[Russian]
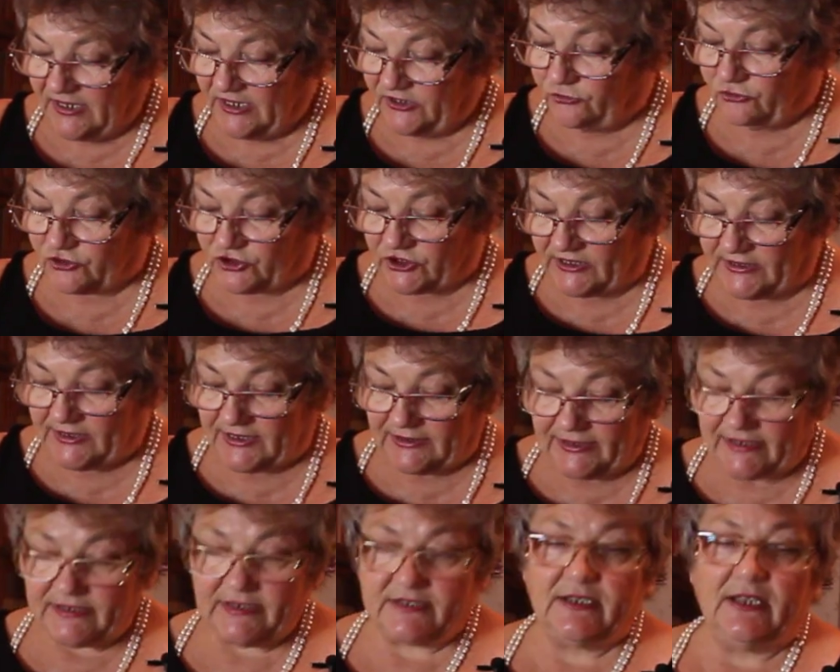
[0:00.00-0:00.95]
Тоже, когда
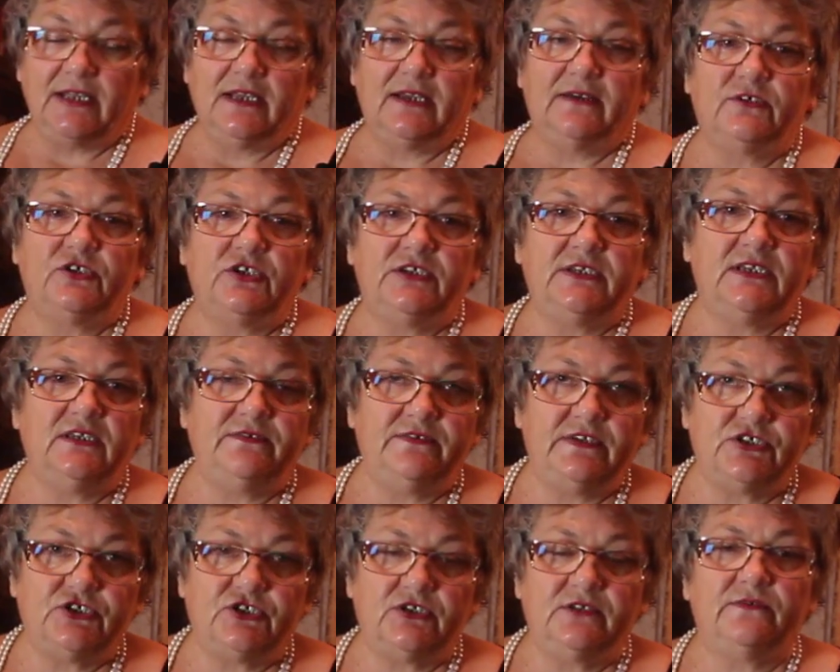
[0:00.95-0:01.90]
гладить, вот такие
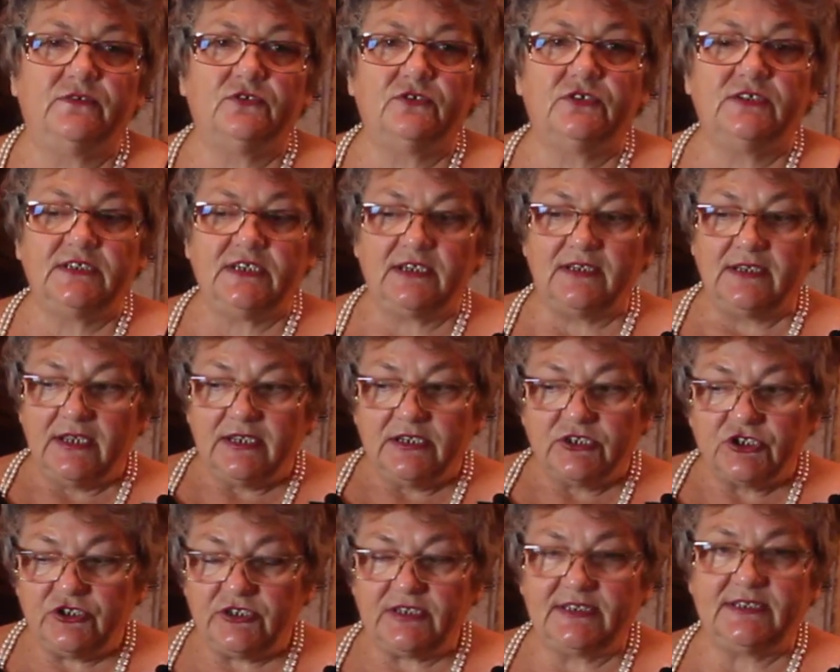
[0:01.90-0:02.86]
вещи, вот все
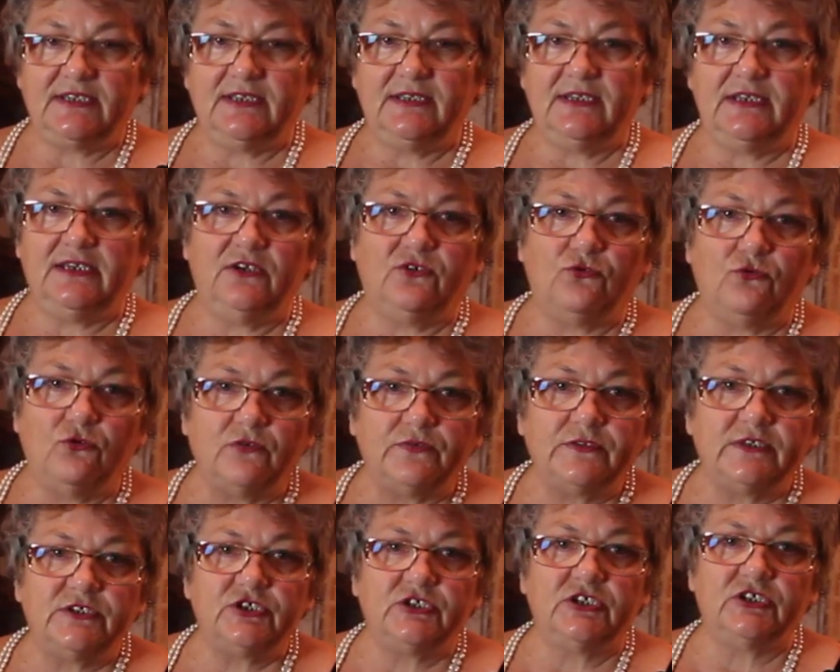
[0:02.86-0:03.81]
шерстяные
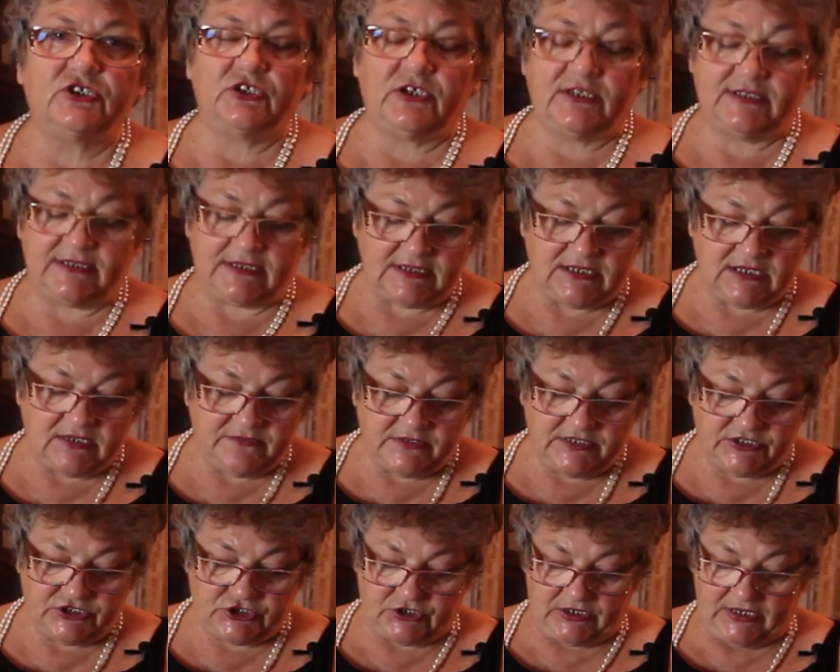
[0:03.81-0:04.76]
кофточки, шерстяные
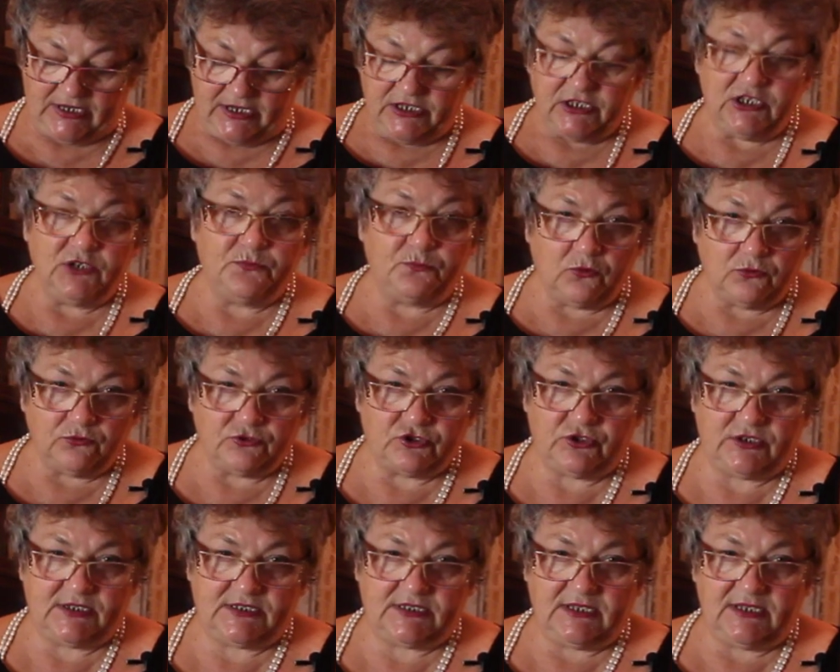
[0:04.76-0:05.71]
вещи и
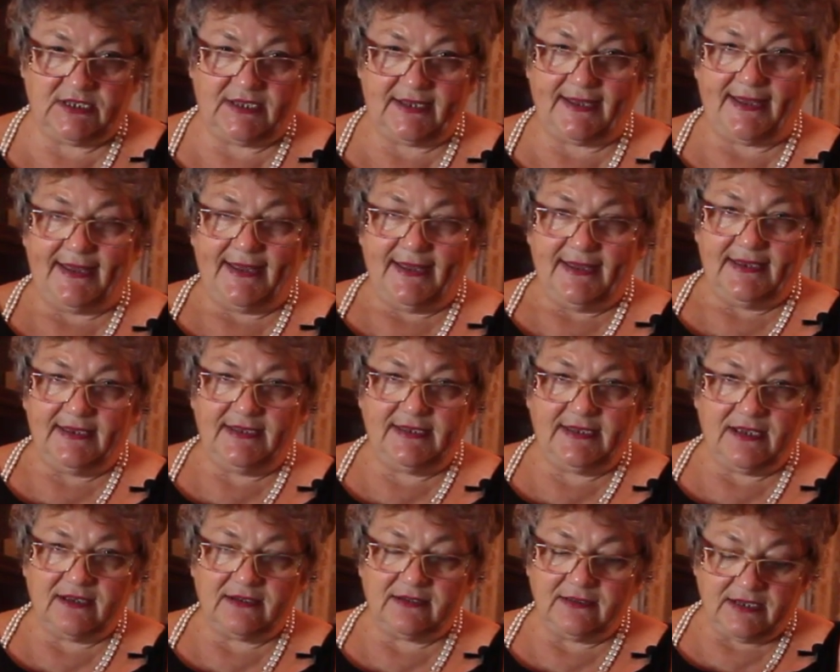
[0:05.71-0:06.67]
полушерстяные,
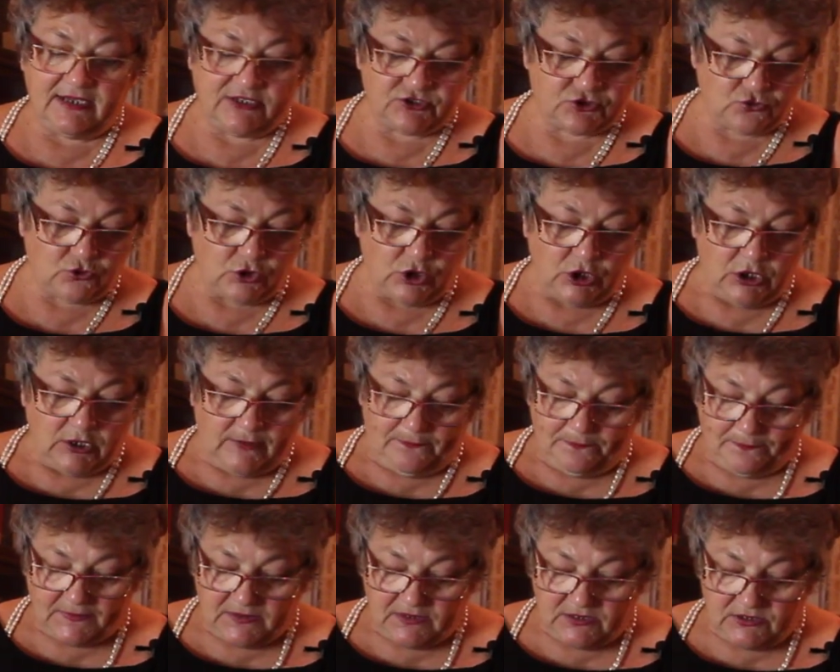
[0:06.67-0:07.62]
я глажу
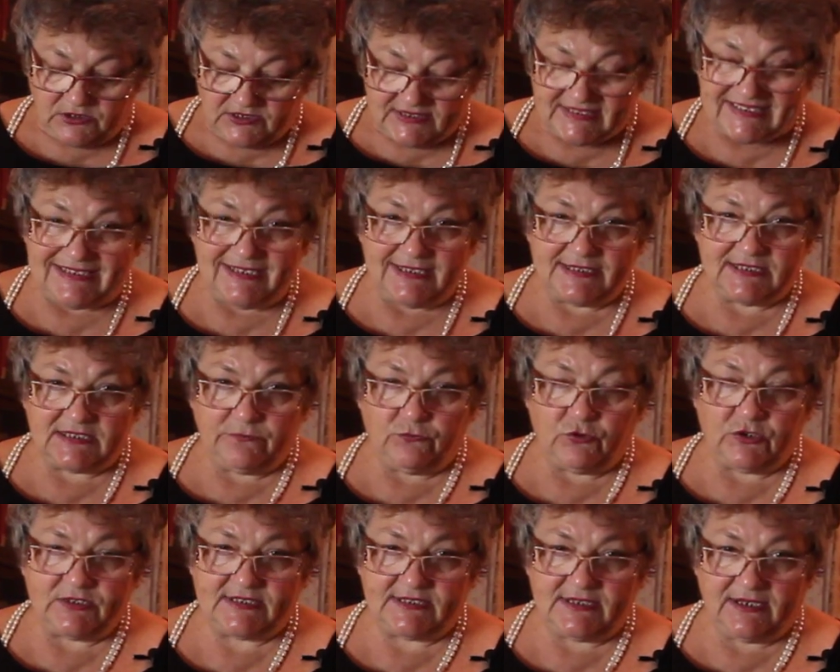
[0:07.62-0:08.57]
с
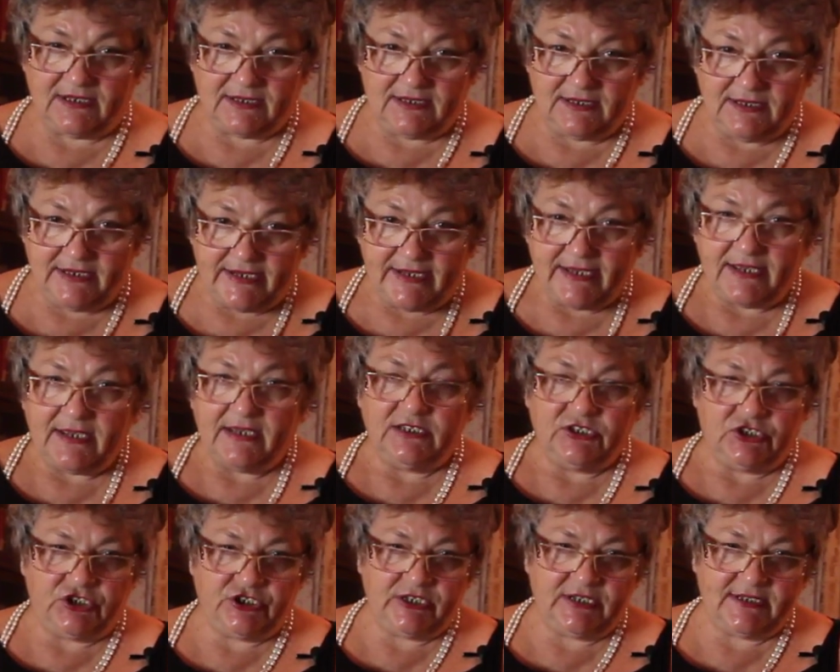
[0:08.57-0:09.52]
лицевой стороны
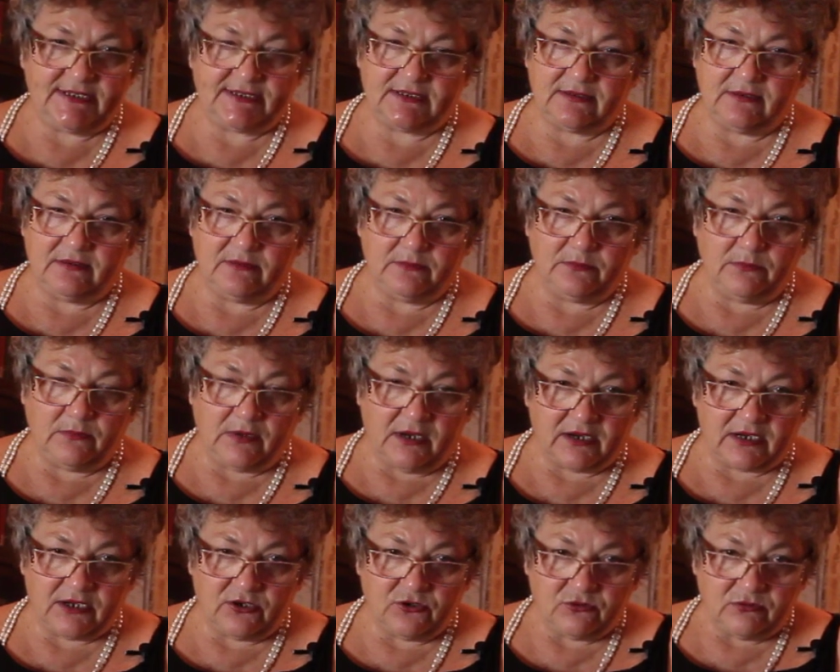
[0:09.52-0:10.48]
через
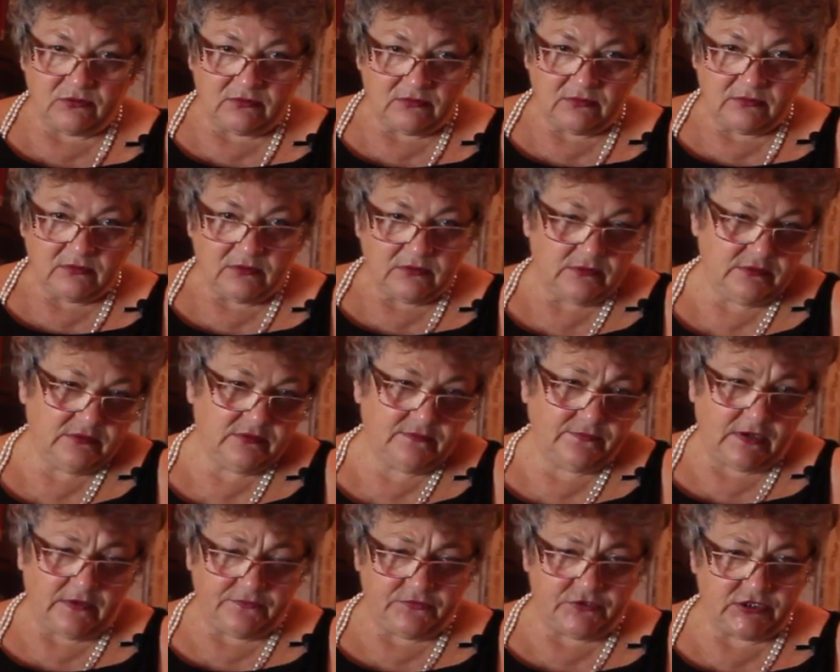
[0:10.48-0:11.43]
марлю,
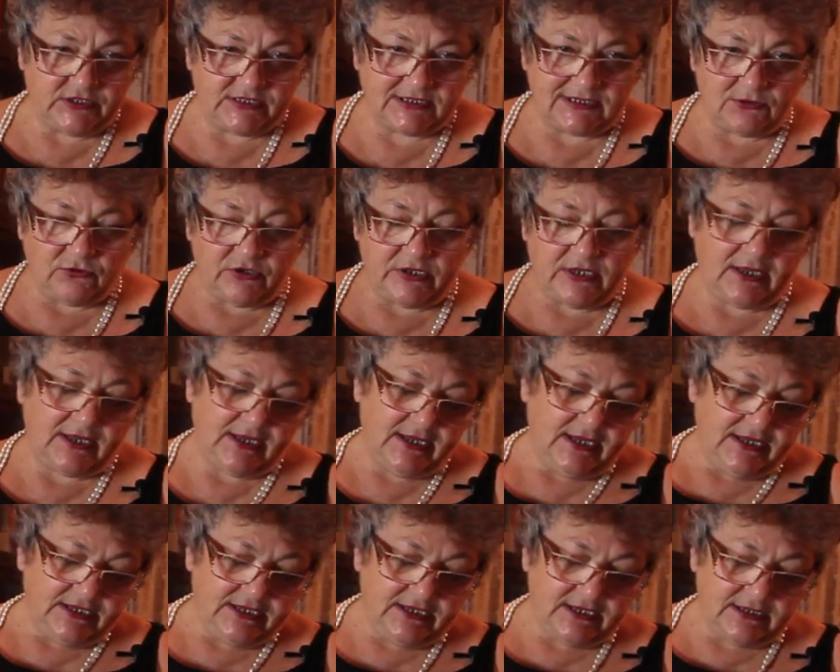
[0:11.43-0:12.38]
два в три слоя,
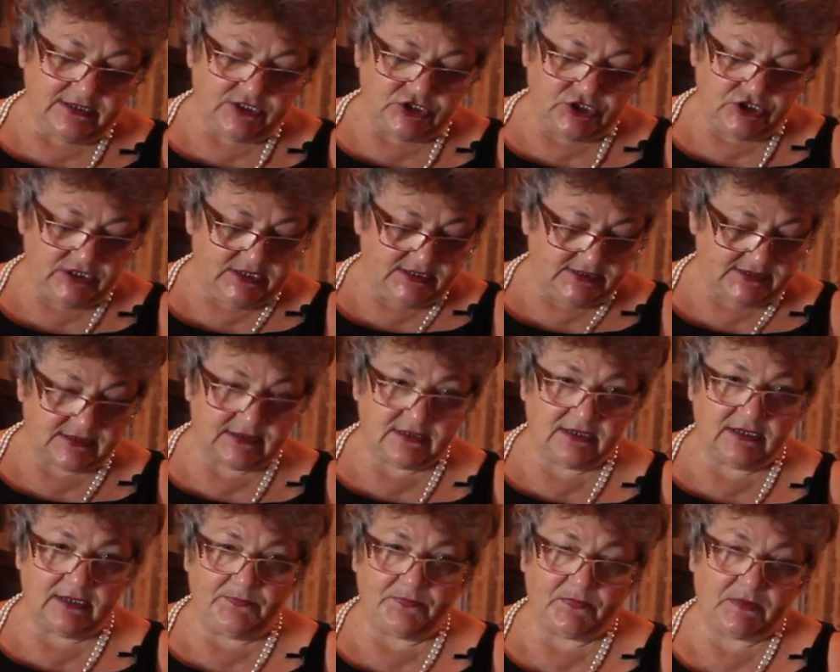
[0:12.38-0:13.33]
или через
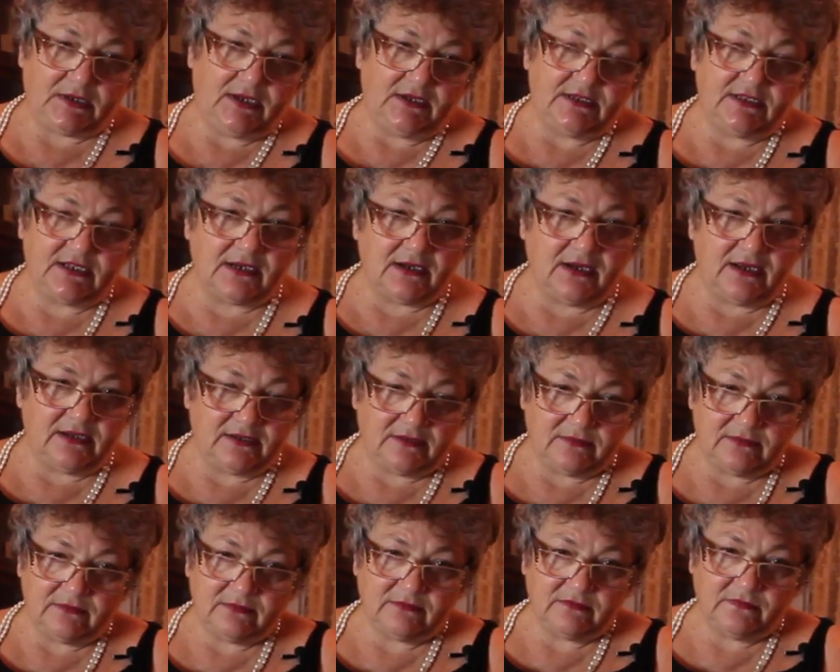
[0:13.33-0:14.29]
э, ткань
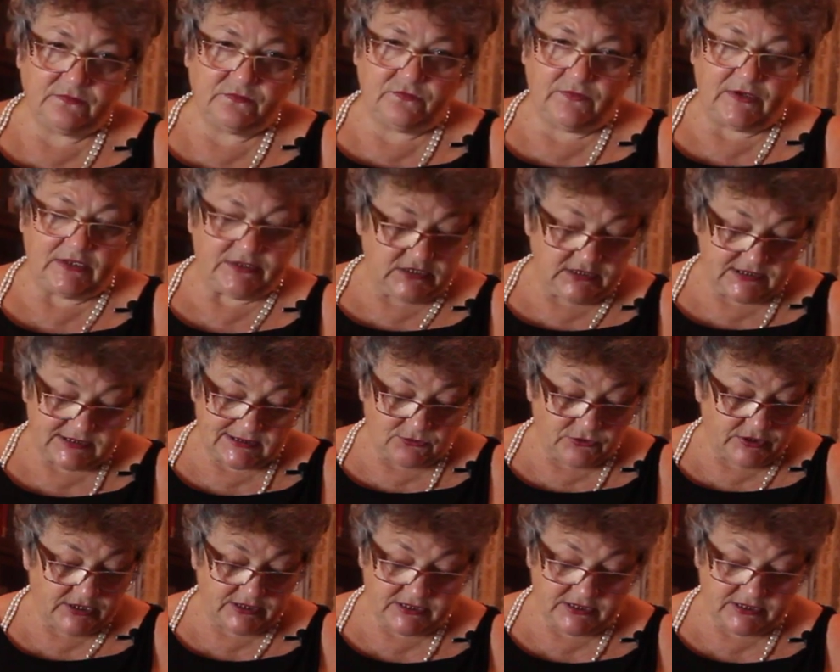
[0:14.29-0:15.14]
в два-три слоя.